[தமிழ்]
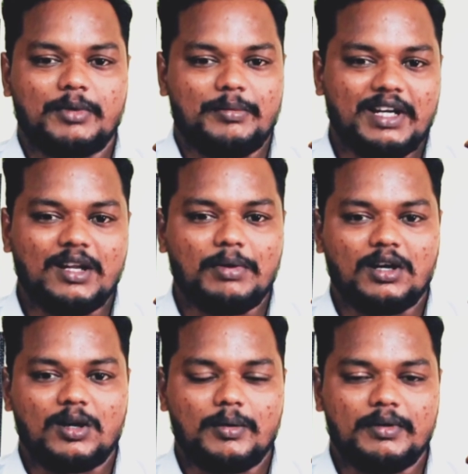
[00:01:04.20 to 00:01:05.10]
நம்ம என்ன
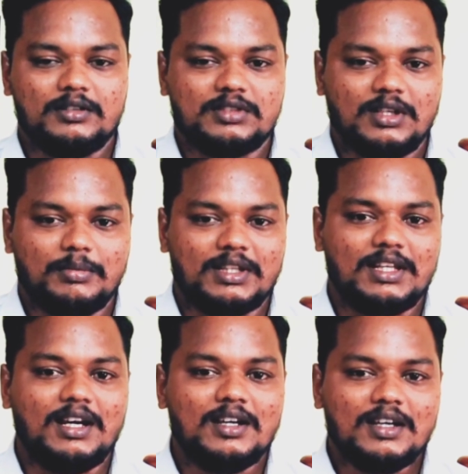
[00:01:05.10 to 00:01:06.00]
பார்க்கணும் அப்படின்னு சொல்லி
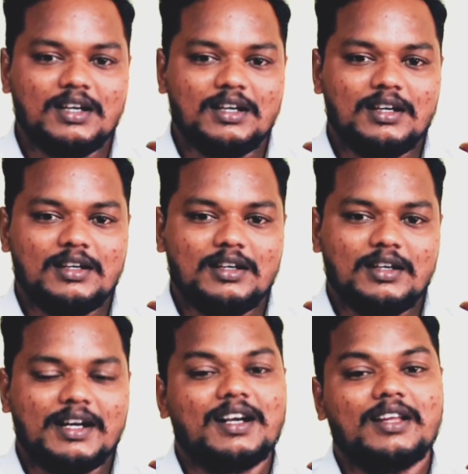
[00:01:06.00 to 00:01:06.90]
பார்த்தா
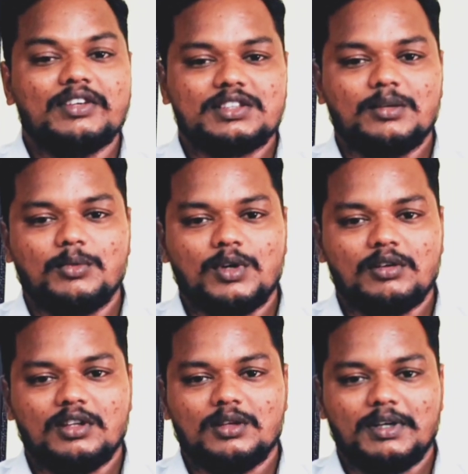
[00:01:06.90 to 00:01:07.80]
ரெண்டு விஷயம்
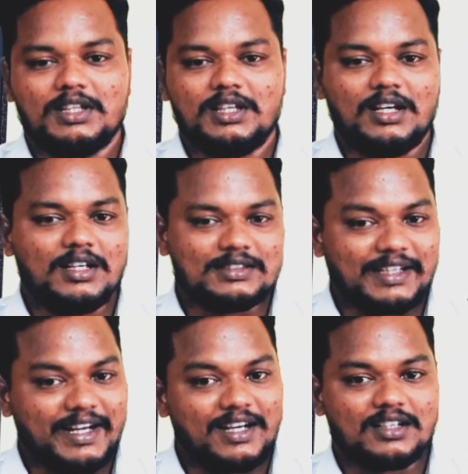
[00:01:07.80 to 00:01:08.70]
ஒன்று வந்து பார்த்தீங்கன்னா
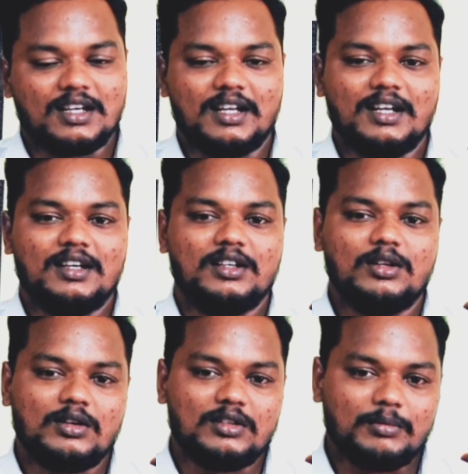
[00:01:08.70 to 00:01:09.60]
செகண்ட் ஹேண்ட் காரு
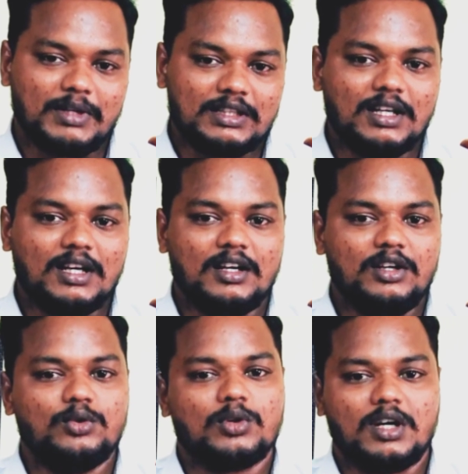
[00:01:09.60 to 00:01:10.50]
இன்னொன்று வந்து பார்த்தா
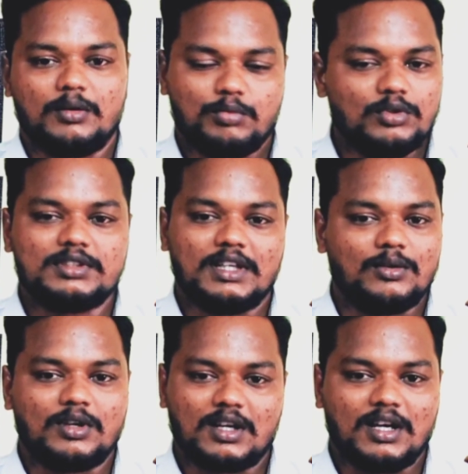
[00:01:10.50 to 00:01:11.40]
நியூ கார் புதுசான
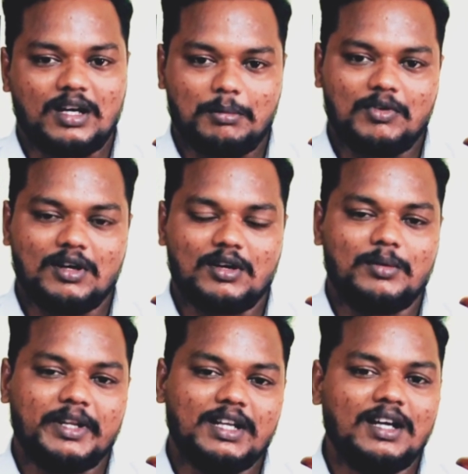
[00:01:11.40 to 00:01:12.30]
ஒரு கார் நம்ம வாங்குகிறோம்
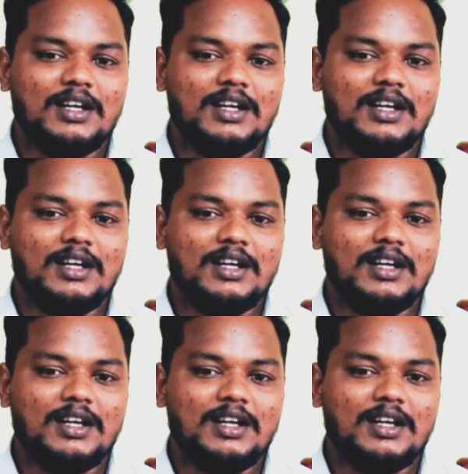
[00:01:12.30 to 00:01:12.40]
அப்படின்னா